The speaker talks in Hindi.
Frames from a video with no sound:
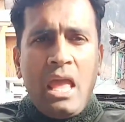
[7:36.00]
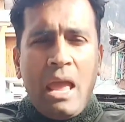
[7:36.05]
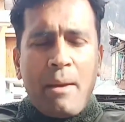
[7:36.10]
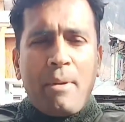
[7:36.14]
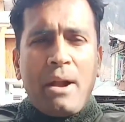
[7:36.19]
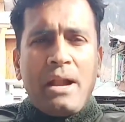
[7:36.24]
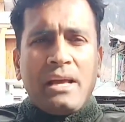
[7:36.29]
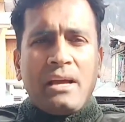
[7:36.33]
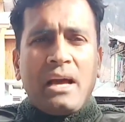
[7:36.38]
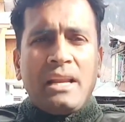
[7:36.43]

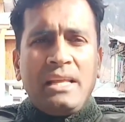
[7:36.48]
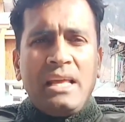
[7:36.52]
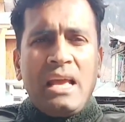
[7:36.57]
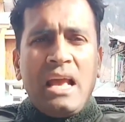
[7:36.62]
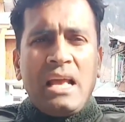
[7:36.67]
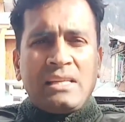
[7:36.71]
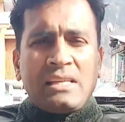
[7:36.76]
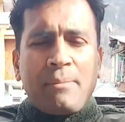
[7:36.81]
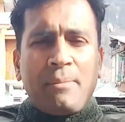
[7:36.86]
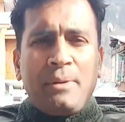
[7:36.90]
अमेंड
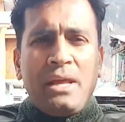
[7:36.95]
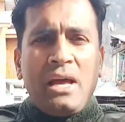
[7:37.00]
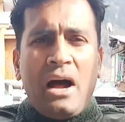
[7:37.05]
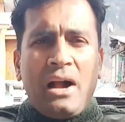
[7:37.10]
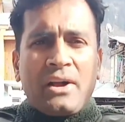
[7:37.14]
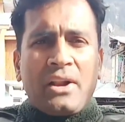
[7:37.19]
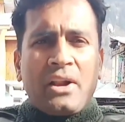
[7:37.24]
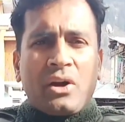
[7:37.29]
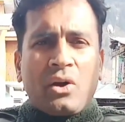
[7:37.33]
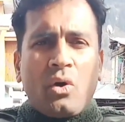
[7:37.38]
करिए इस अपने
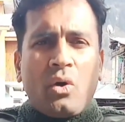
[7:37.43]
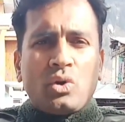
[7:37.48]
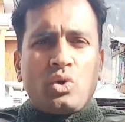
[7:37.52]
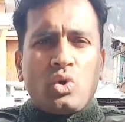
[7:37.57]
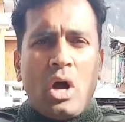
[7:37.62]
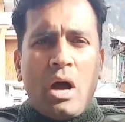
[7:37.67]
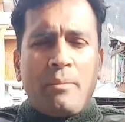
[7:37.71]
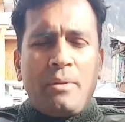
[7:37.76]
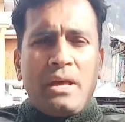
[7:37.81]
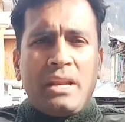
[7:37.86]
ऑर्डर को
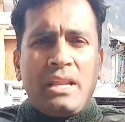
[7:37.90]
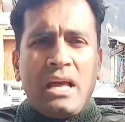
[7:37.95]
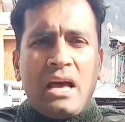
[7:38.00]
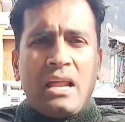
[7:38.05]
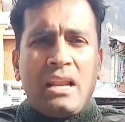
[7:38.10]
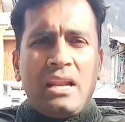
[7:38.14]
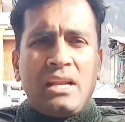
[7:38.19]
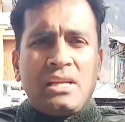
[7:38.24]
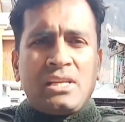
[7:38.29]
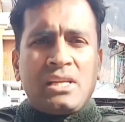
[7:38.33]
जो आपने
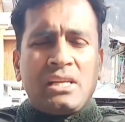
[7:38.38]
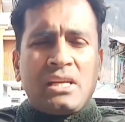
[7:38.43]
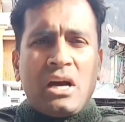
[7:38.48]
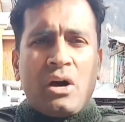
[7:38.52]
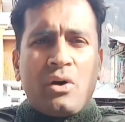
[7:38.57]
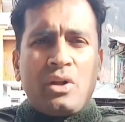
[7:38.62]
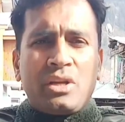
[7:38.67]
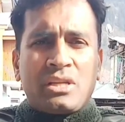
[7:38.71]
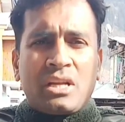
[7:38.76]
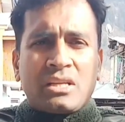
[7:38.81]
रियार्नेशन
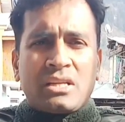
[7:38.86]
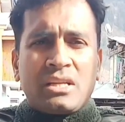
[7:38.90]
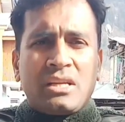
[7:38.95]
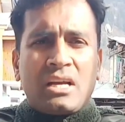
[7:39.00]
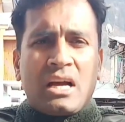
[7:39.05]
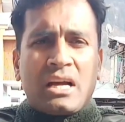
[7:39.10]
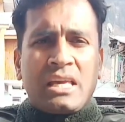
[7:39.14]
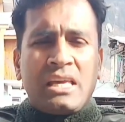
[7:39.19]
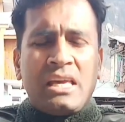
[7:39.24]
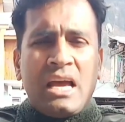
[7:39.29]
का और
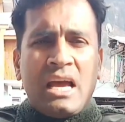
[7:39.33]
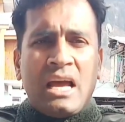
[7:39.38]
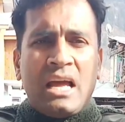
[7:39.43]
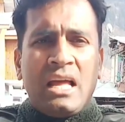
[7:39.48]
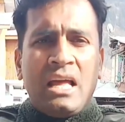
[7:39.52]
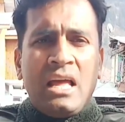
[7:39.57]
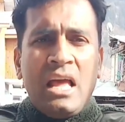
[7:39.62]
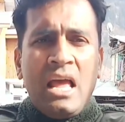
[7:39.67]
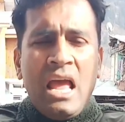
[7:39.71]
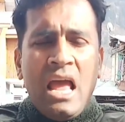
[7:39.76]
रिस्ट्रक्शन का किया
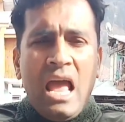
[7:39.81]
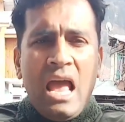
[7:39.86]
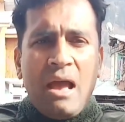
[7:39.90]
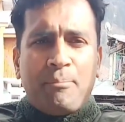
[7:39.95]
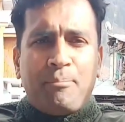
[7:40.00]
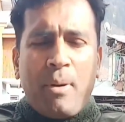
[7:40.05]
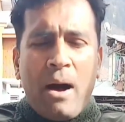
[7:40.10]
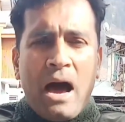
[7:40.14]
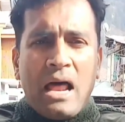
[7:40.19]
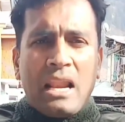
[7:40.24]

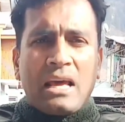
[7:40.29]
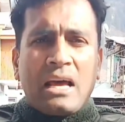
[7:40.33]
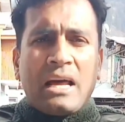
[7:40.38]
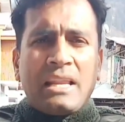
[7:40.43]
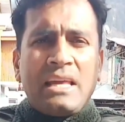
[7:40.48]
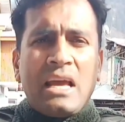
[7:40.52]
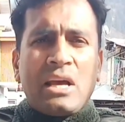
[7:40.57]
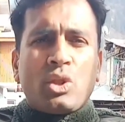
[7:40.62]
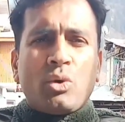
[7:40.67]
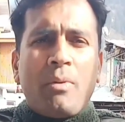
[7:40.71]
है बहाल
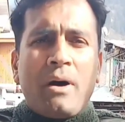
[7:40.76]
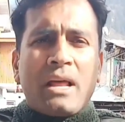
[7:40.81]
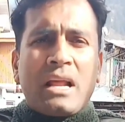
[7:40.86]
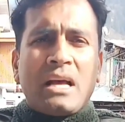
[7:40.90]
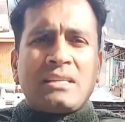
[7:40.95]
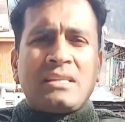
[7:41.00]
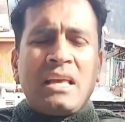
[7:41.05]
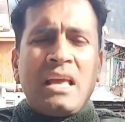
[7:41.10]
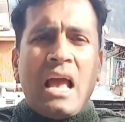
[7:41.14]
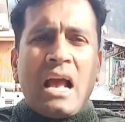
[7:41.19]
करिए
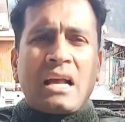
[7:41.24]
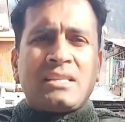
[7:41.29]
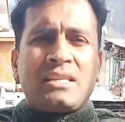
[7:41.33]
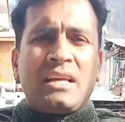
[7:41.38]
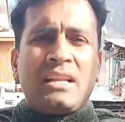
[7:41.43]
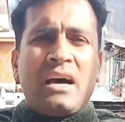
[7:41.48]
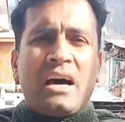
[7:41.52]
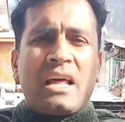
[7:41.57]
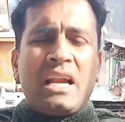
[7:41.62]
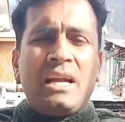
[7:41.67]
दोबारा से
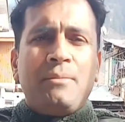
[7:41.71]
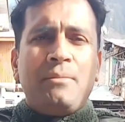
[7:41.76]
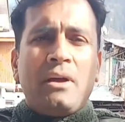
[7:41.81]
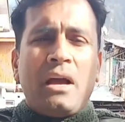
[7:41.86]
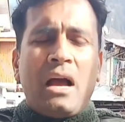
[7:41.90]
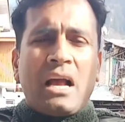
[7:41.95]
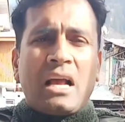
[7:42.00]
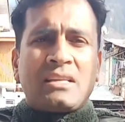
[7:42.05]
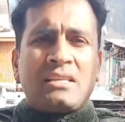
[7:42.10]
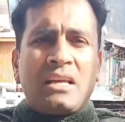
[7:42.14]
एक्शन आर
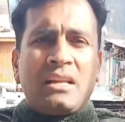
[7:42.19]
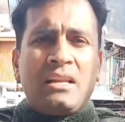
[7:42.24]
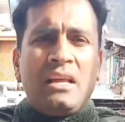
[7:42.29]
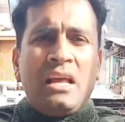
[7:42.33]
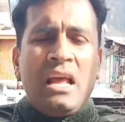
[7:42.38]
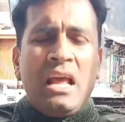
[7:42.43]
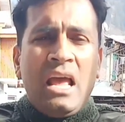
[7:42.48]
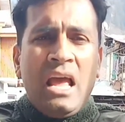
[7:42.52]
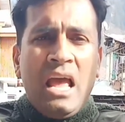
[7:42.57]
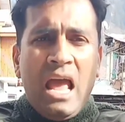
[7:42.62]

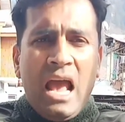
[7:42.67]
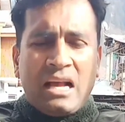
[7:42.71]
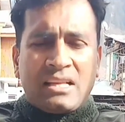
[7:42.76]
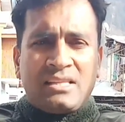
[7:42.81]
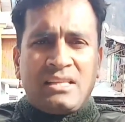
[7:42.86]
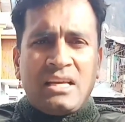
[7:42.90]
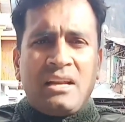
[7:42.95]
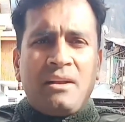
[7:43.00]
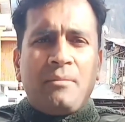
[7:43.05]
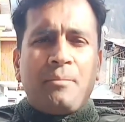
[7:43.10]
एक्शन
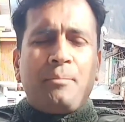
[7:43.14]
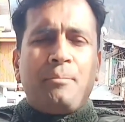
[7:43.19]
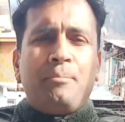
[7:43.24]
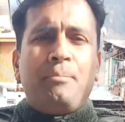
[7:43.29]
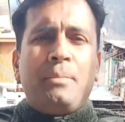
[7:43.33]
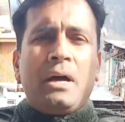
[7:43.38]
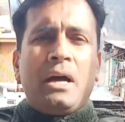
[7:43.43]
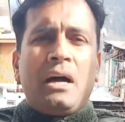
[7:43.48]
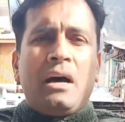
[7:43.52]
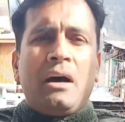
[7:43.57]
एक्सचेंज
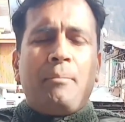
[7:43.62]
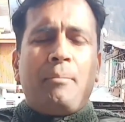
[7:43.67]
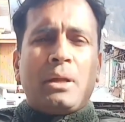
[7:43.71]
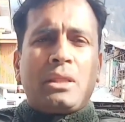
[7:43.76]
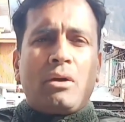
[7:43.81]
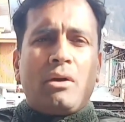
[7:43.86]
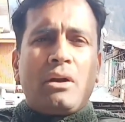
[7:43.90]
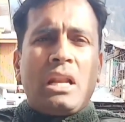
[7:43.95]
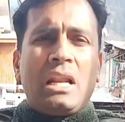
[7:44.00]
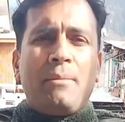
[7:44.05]

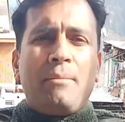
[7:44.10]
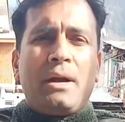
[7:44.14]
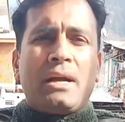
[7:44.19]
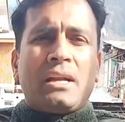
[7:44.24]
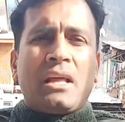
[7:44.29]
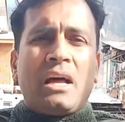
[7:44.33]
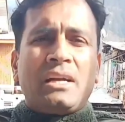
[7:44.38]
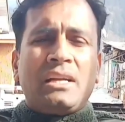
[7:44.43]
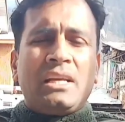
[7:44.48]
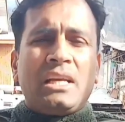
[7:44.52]
भद्र
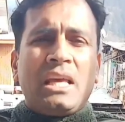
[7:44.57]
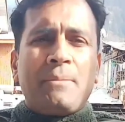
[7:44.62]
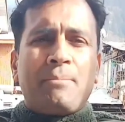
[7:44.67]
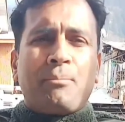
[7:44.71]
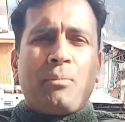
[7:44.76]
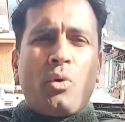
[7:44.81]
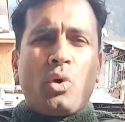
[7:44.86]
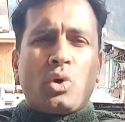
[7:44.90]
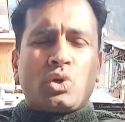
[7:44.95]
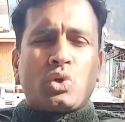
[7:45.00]
डेवलपमेंट अथॉरिटी की
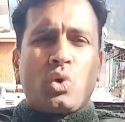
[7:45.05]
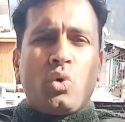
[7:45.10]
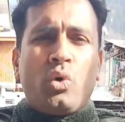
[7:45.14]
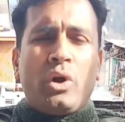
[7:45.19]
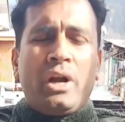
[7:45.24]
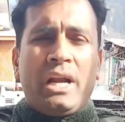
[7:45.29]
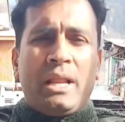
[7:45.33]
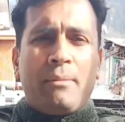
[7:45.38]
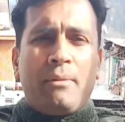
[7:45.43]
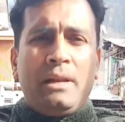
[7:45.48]
पोस्ट
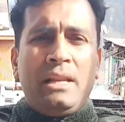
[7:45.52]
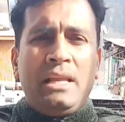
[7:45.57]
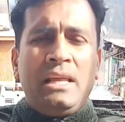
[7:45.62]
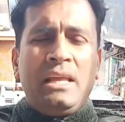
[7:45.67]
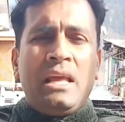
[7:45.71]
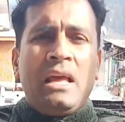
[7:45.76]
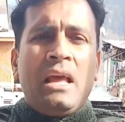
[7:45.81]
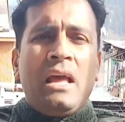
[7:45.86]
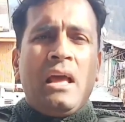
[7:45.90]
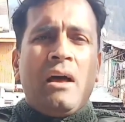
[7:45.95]
को ए डबल
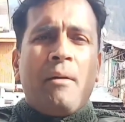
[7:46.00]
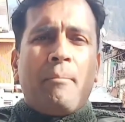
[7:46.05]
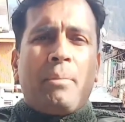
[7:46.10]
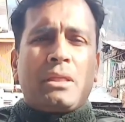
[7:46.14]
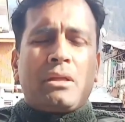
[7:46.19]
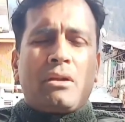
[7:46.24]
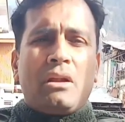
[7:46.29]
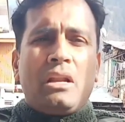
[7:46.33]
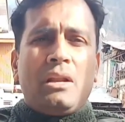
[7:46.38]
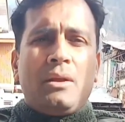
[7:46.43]
ई
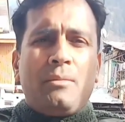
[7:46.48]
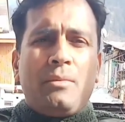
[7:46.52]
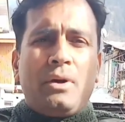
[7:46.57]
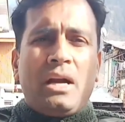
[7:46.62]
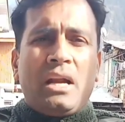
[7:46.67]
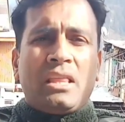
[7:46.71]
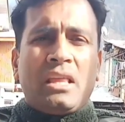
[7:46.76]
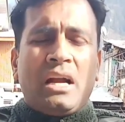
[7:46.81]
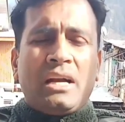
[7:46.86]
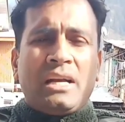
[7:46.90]

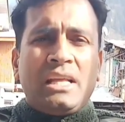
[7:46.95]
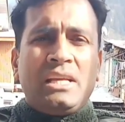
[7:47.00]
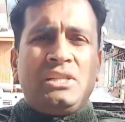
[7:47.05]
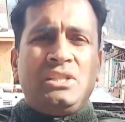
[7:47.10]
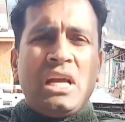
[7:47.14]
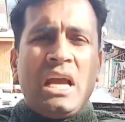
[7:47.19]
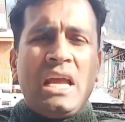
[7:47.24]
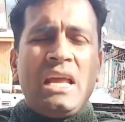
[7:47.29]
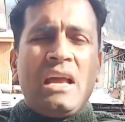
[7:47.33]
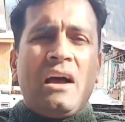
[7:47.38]
डेवलपमेंट अथॉरिटी
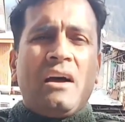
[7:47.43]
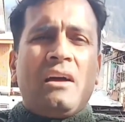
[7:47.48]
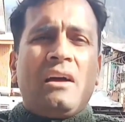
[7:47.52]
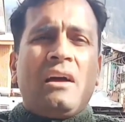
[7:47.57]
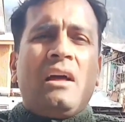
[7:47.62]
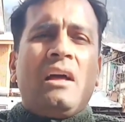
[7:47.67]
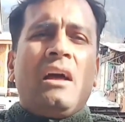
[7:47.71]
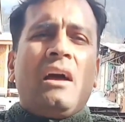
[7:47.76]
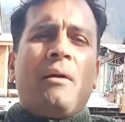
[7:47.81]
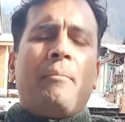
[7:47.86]
जेई
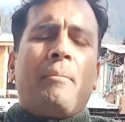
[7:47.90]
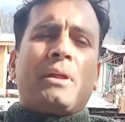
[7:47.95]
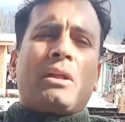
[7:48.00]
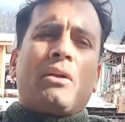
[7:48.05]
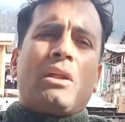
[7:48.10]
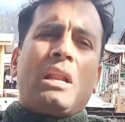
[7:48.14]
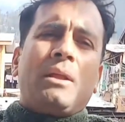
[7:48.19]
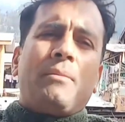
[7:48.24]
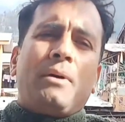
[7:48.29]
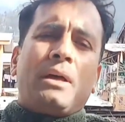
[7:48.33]

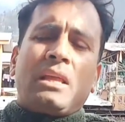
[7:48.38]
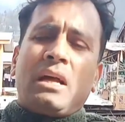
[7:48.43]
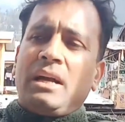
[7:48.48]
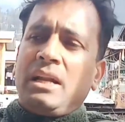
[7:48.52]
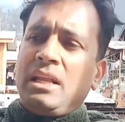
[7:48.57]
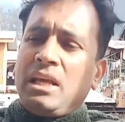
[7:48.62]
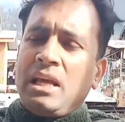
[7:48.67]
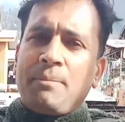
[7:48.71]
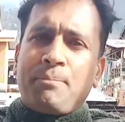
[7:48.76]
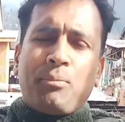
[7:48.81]
भद्र डेवलपमेंट
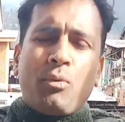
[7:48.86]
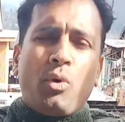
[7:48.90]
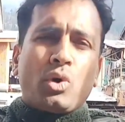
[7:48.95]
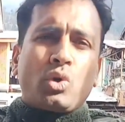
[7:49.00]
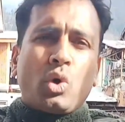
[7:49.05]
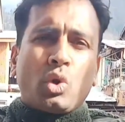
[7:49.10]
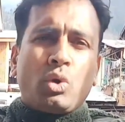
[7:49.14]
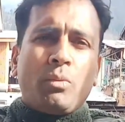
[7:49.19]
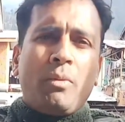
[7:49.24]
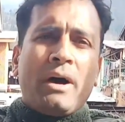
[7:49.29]
अथॉरिटी की
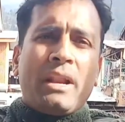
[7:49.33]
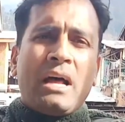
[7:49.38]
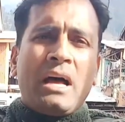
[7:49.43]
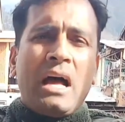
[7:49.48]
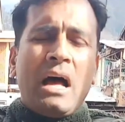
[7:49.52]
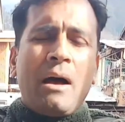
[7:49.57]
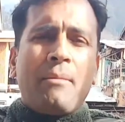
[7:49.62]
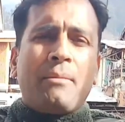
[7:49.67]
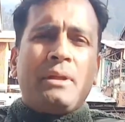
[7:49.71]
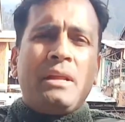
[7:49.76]
पोस्ट को दोबारा
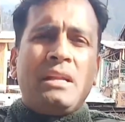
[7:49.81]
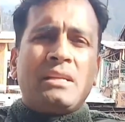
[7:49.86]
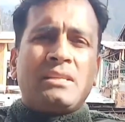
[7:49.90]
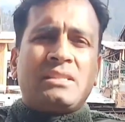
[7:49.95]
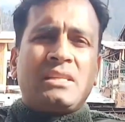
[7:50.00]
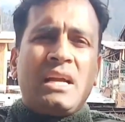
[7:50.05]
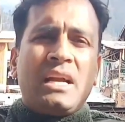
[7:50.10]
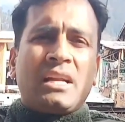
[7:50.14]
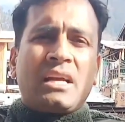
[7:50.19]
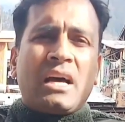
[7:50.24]
आप
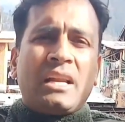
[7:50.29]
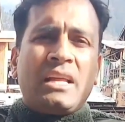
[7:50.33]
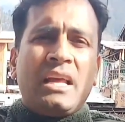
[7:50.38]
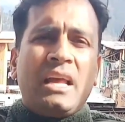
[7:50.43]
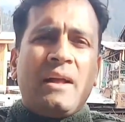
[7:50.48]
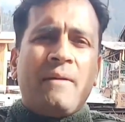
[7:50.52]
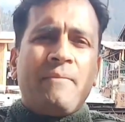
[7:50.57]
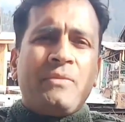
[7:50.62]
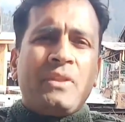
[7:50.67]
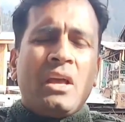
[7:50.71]
रीइंस्टेट
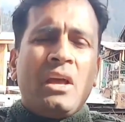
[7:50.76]
करिए